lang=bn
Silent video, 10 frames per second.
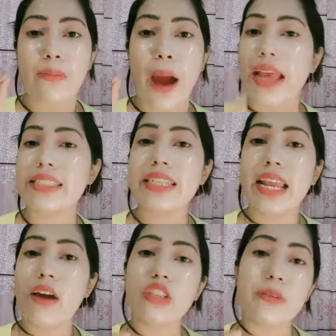হাই
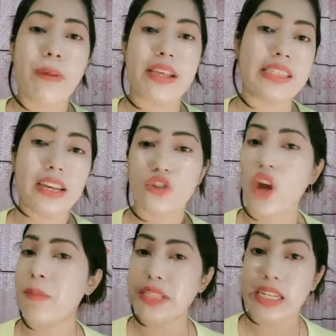স্কেলে হচ্ছে পাঁচ থেকে
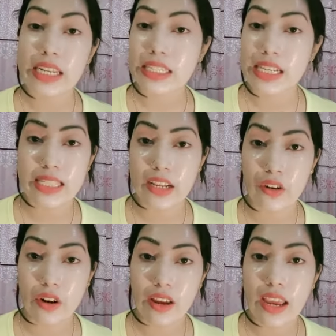ছয় মাস একটা জেল সেল
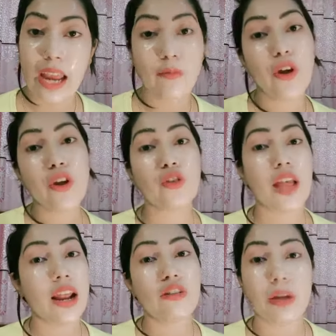করে এরপর কিন্তু
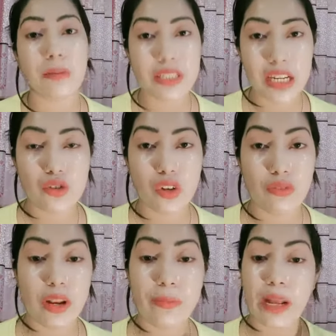তারা হচ্ছে আবার চেঞ্জ করে
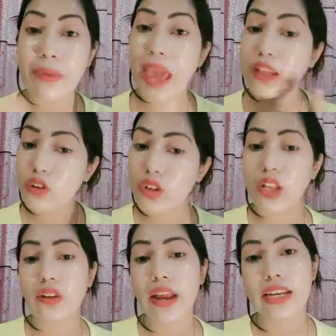ফেলে বাট আমি এতদিন
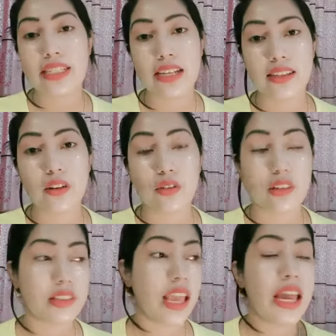ধরে একটা জেল সেল
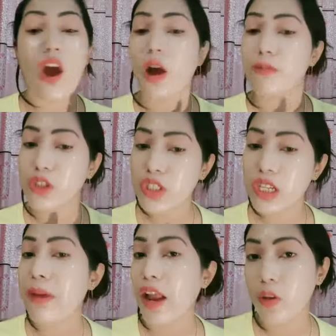করতেছি অবশ্যই সেটা
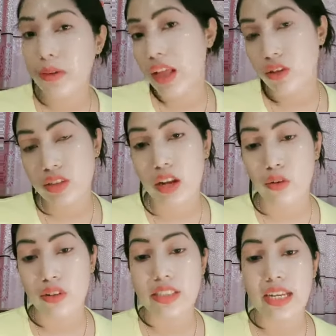ভালো বিদায় তো সেল
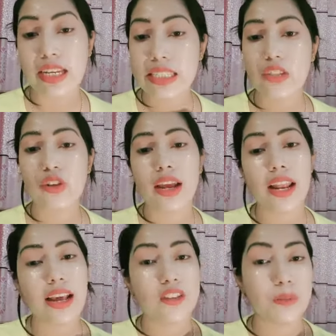করতেছি এটা শেষ হয়ে গেলে
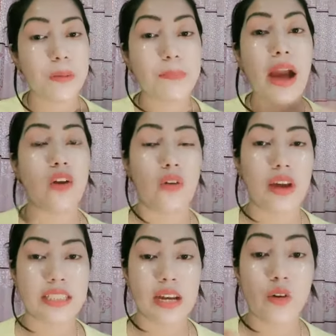কাস্টমার পাগল
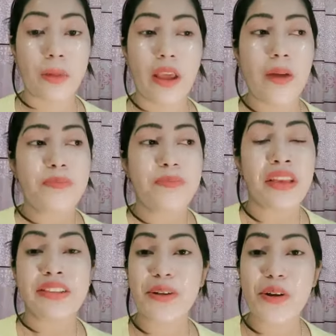হয়ে যায় মানে
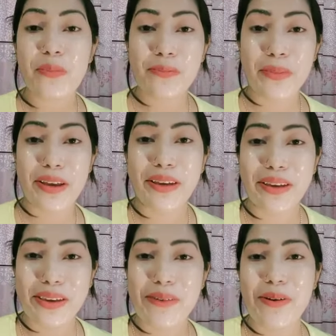যেরকম মানে
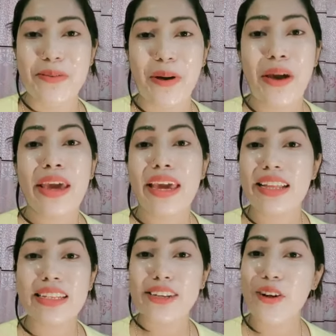কি বলবো
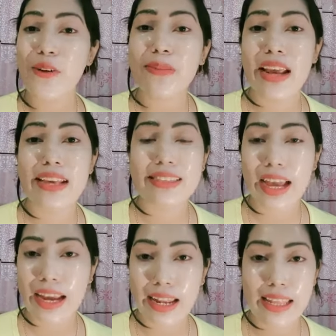ঈদে যেরকম ড্রেস না
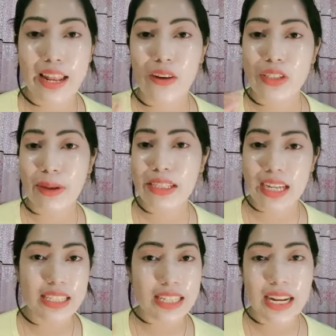কিনে দিলে হচ্ছে বাচ্চা
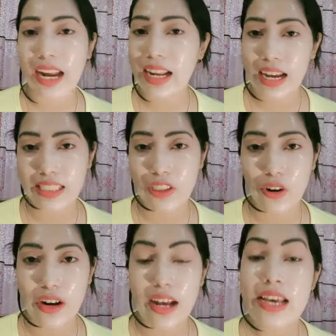কাচ্চারা কান্নাকাটি
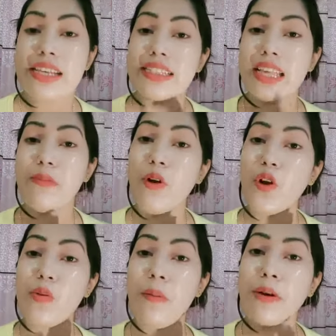করে না সেম
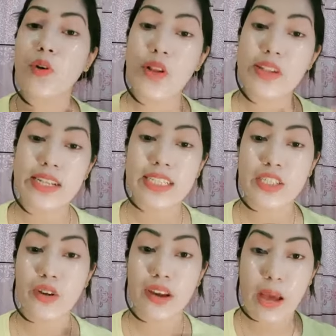ওরকম আমার গোল জেল শেষ
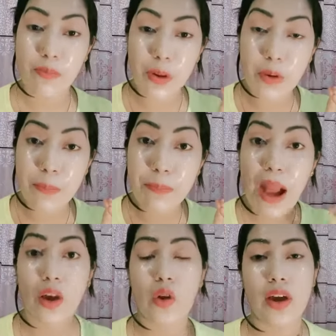হয়ে গেলে আপুরা পুরো
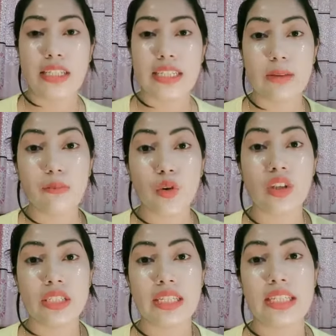পাগল হয়ে যায় যে আপু গোল
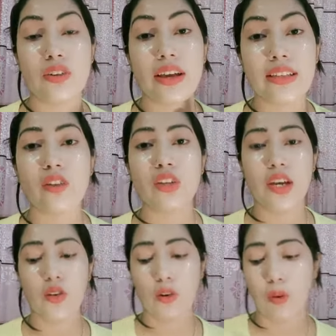জেল শেষ হয়ে গেছে এখন কি
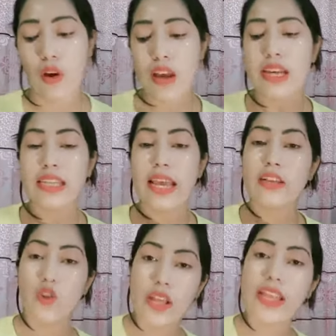করবো
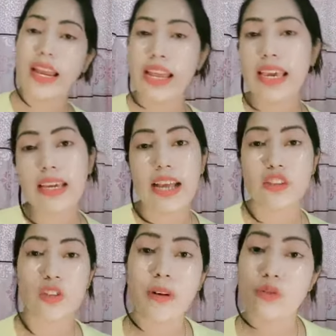জড়ি থাকলে কি
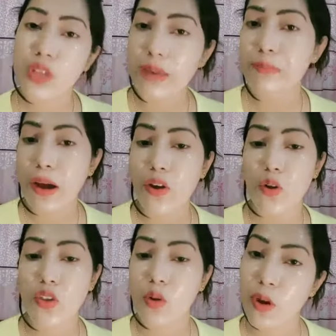কাস্টমার হুদাই পাগল
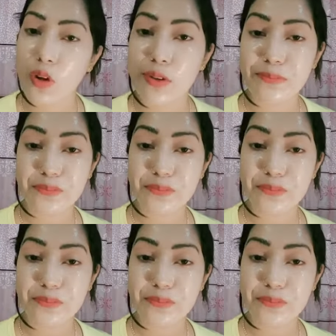হইতো বলো